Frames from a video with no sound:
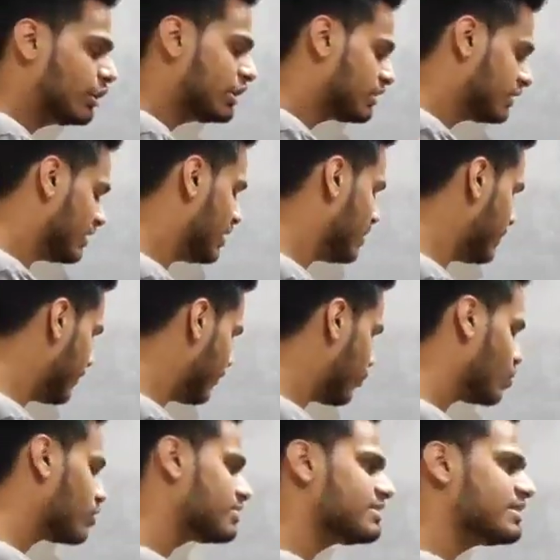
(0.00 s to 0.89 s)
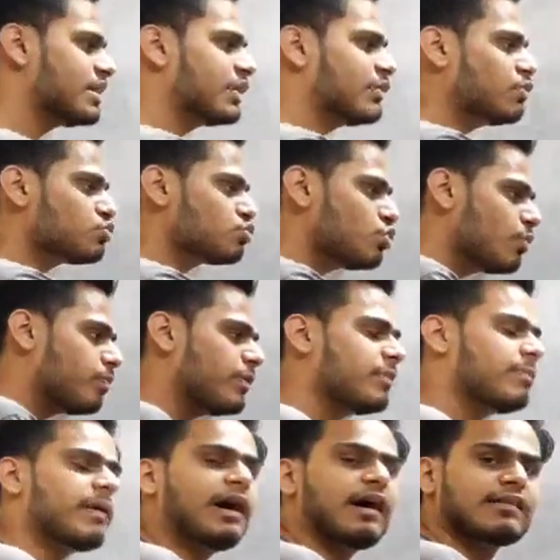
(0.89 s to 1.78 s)
इतनी भी फोर्स नहीं है कि वो उसको
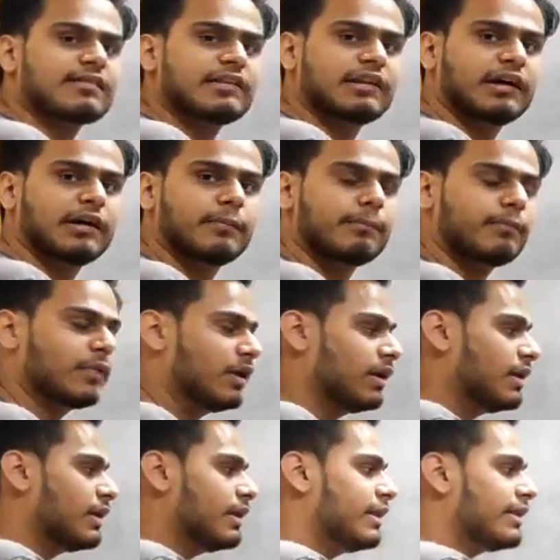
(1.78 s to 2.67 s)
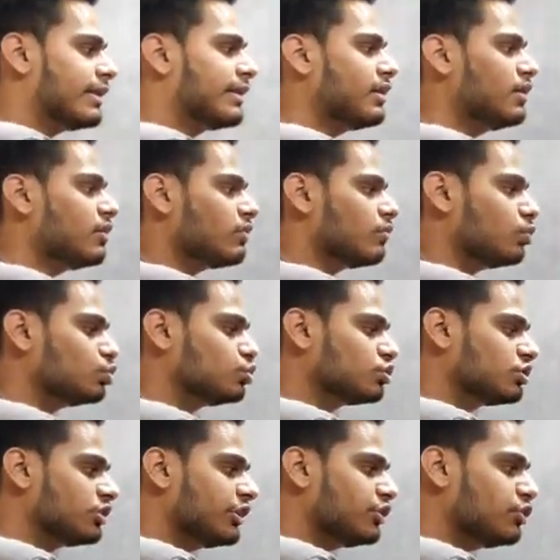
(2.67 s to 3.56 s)
अपने पास ले लेकिन
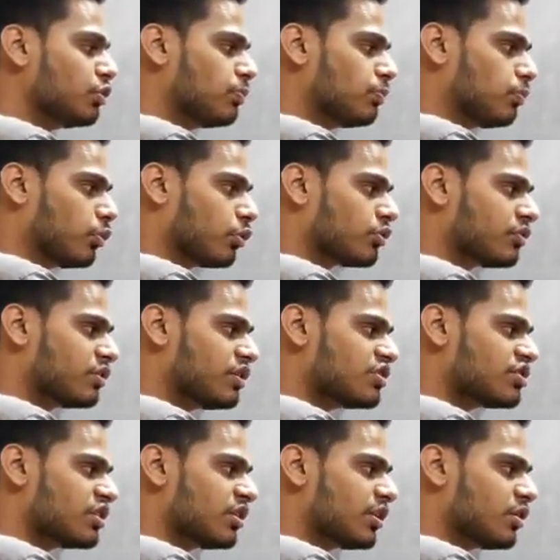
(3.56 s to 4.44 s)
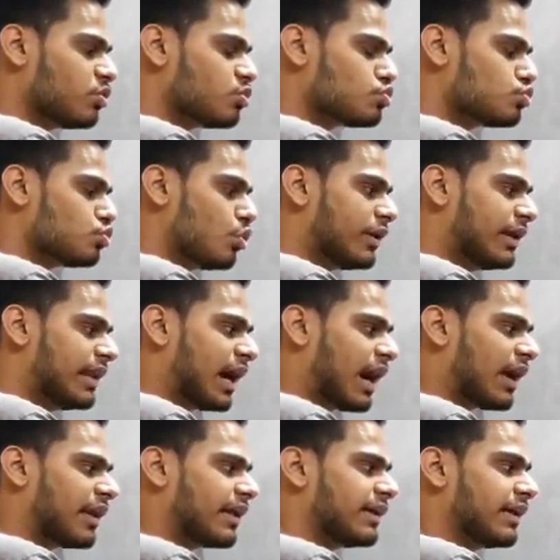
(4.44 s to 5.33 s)
उसकी जो पोजीशन है ना उसको
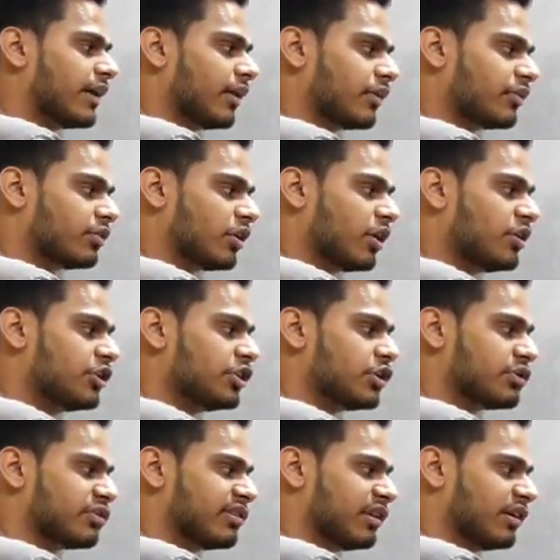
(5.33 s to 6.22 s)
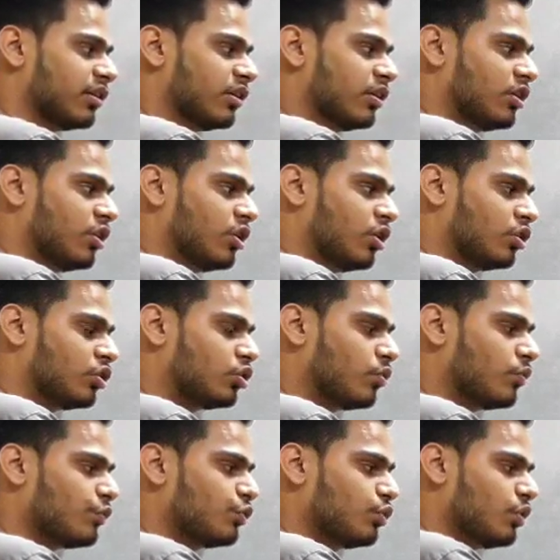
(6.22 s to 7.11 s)
हिला रही है अर्थ कंटिन्यूसली
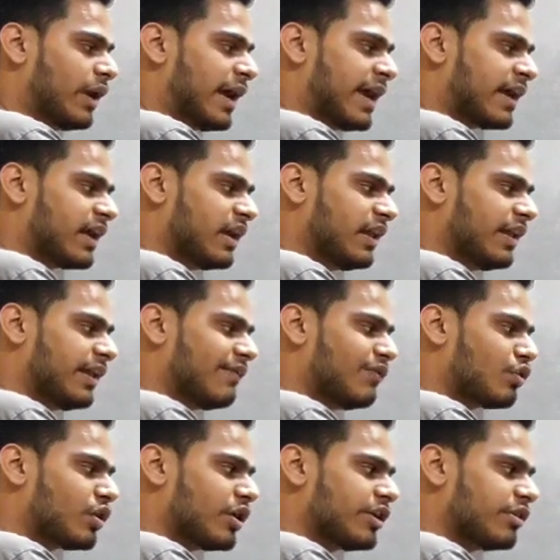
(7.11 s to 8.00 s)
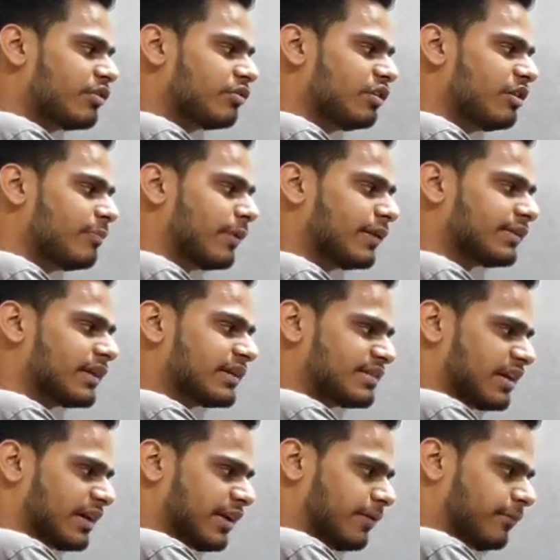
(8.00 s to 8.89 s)
तो वो जो एंगल है ना वो कंटिन्यूसली
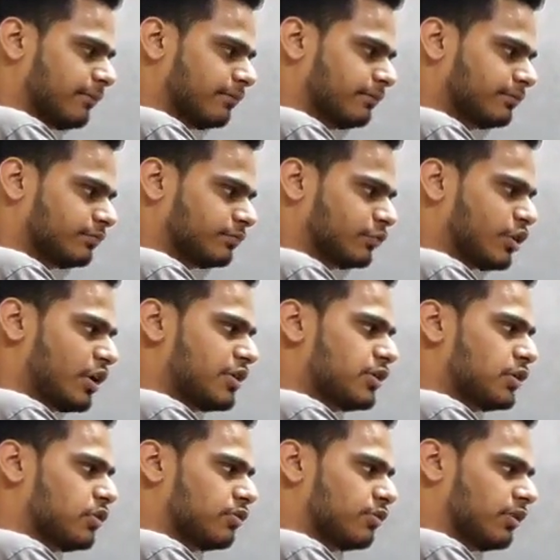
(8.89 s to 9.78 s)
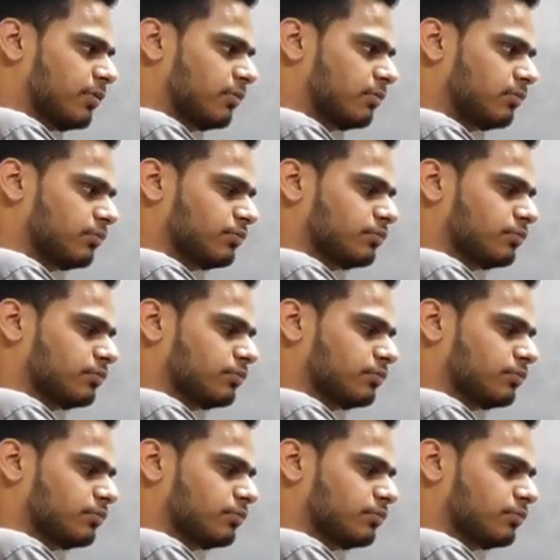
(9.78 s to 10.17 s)
बनता जा रहा है कंटिन्यूसली